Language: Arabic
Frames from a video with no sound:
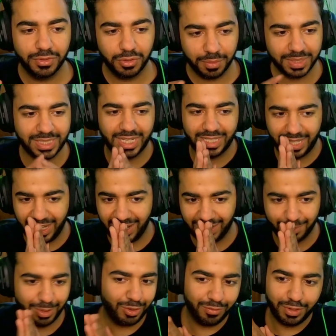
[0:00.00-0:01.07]
وبس كده يعني اتمنى
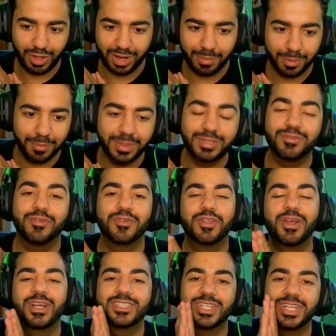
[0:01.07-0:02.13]
يكون الفيديو عجبكم اشوفكم في فيديو
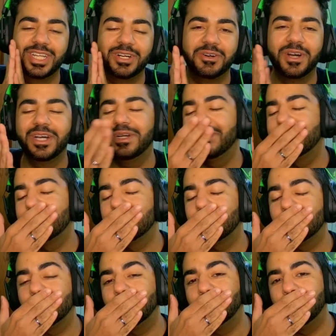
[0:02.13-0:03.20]
جاي ان شاء الله و
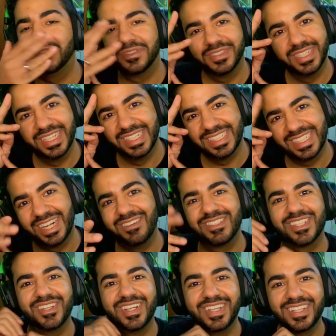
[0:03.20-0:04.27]
سلام استوي